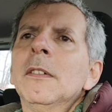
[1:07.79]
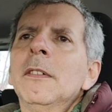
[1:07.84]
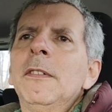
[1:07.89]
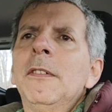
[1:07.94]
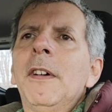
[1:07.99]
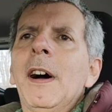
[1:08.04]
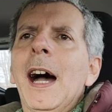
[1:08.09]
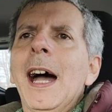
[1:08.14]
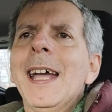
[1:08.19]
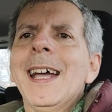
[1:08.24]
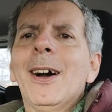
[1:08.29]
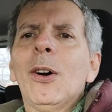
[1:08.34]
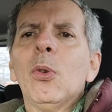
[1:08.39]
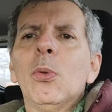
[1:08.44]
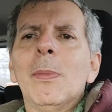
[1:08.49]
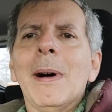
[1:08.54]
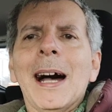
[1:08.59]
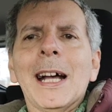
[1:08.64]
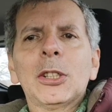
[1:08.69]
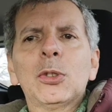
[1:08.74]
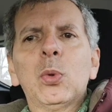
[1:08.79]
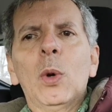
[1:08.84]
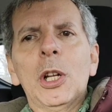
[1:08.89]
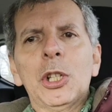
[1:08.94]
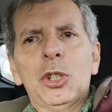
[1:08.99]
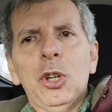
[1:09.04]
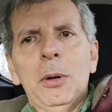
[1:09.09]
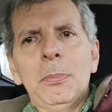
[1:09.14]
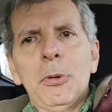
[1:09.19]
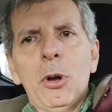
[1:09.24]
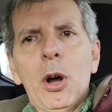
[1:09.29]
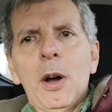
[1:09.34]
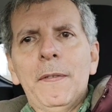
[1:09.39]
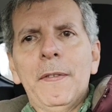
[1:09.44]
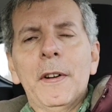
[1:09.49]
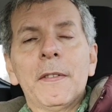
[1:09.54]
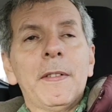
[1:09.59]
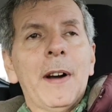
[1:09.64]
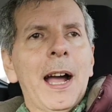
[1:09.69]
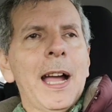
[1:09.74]
vai arrumar a sua job
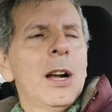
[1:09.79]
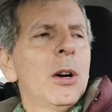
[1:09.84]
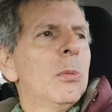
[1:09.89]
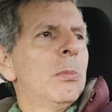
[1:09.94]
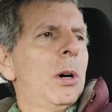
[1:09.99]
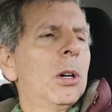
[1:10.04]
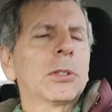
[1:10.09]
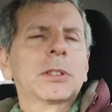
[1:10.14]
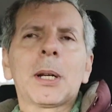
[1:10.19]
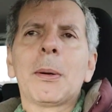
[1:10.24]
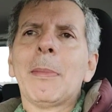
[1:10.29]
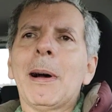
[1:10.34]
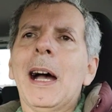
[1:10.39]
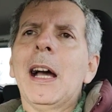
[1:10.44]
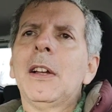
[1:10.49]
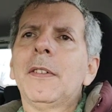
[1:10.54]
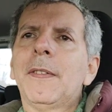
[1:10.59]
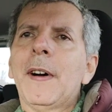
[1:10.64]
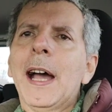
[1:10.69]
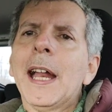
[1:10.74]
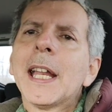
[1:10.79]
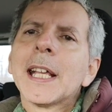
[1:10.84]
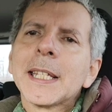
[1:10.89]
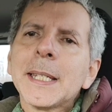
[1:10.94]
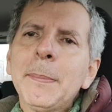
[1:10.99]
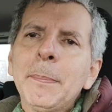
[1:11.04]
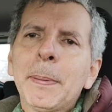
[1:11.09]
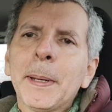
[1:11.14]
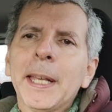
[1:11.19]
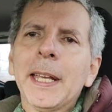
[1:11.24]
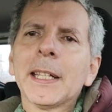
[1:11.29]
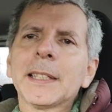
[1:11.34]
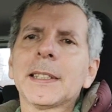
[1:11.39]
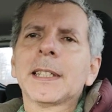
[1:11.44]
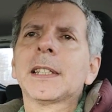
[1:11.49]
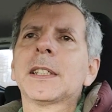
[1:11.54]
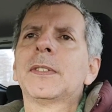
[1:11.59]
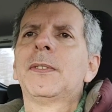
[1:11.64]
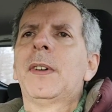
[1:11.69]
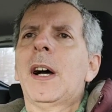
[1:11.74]
offer, vai arrumar o trabalho, vai nas empresas,